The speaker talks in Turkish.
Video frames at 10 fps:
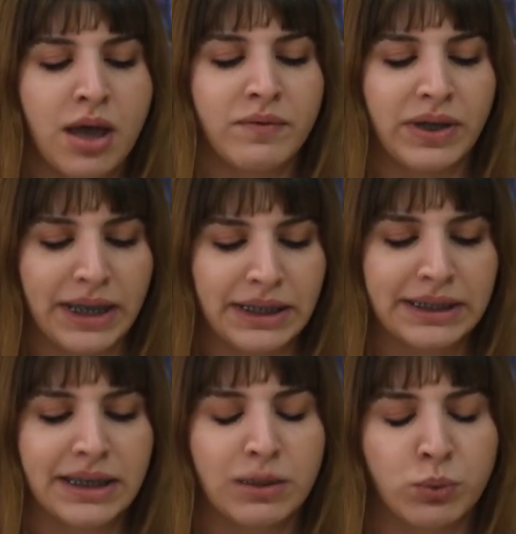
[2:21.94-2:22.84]
Ve ne
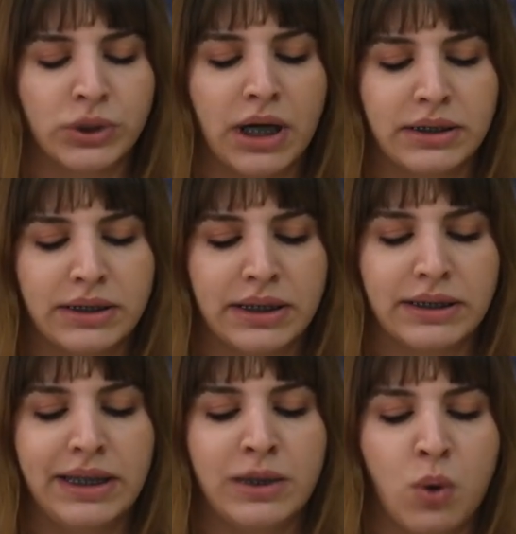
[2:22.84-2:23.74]
yazık ki bu
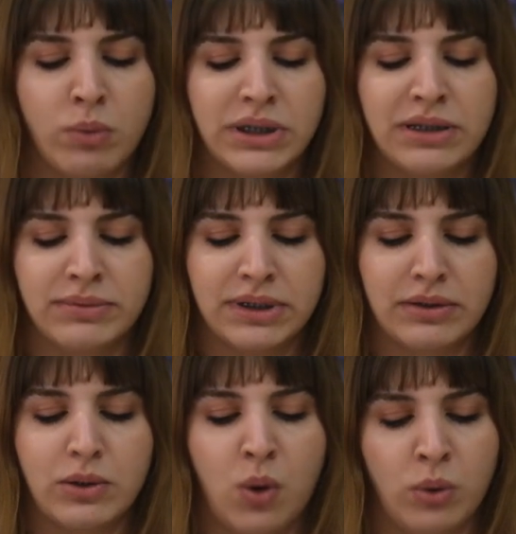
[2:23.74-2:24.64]
saldırıların ilk olmadığını,
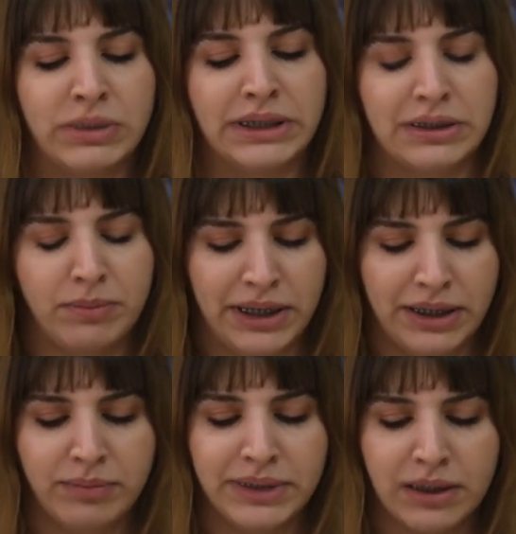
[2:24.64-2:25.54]
olmadığını
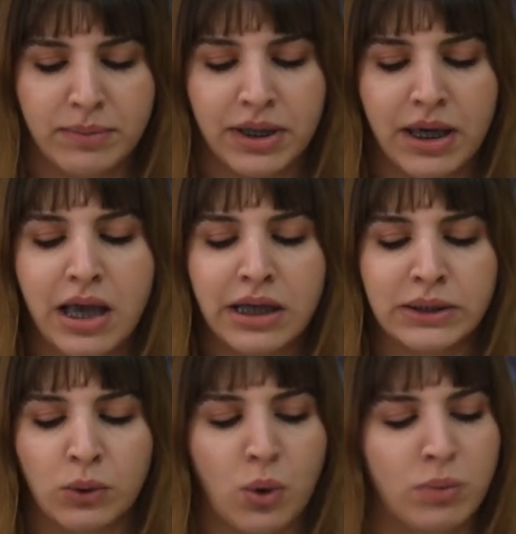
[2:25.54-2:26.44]
bildiğimiz gibi
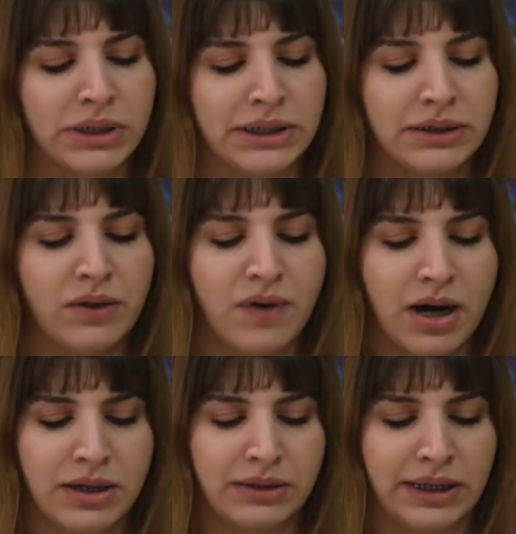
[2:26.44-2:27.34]
son olmadığını da
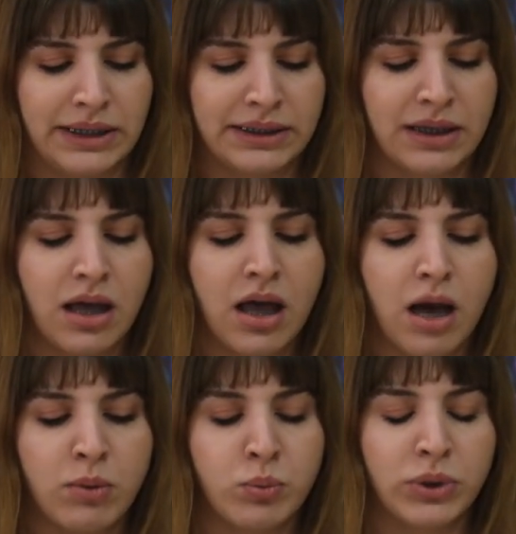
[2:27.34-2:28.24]
farkındayız.
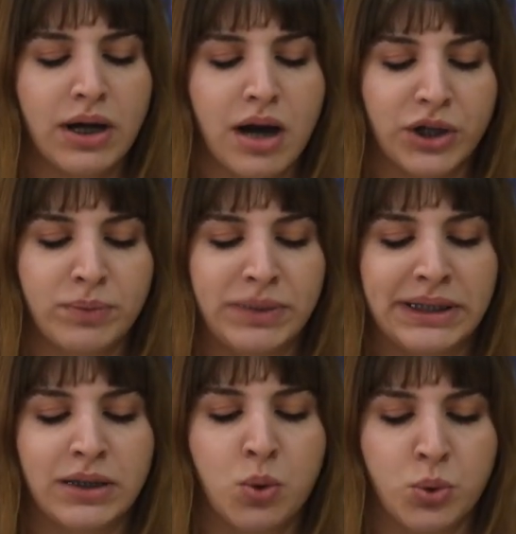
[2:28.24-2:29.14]
Ama buna karşı
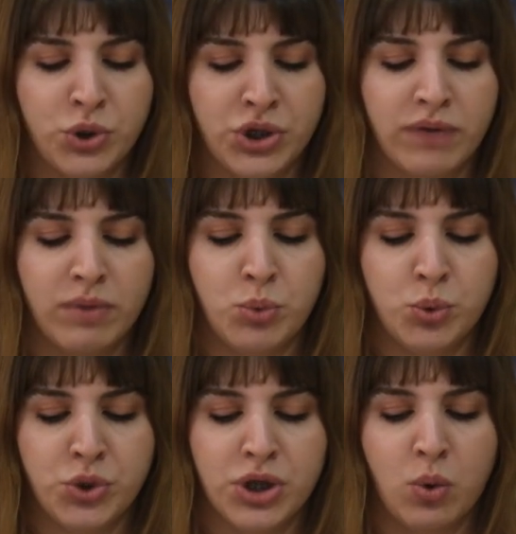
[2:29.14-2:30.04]
bizleri koruyacak ve
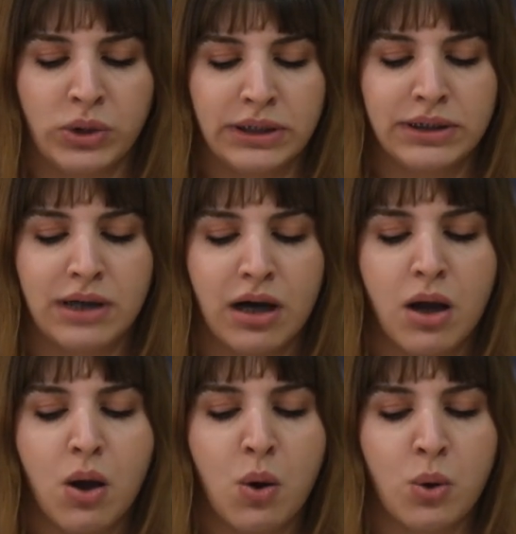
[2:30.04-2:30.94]
büyütecek olanın da
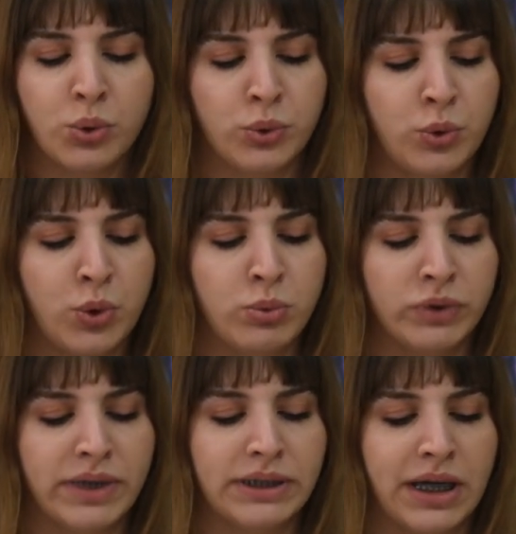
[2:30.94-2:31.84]

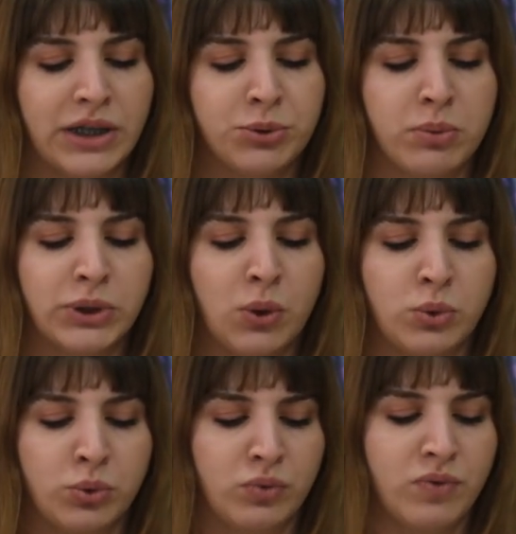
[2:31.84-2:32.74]
örgütlülüğümüz ve dayanışmamız
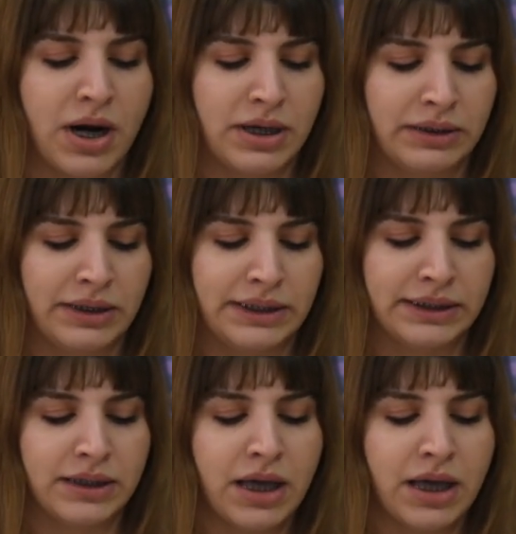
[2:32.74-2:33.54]
olduğunu farkındayız.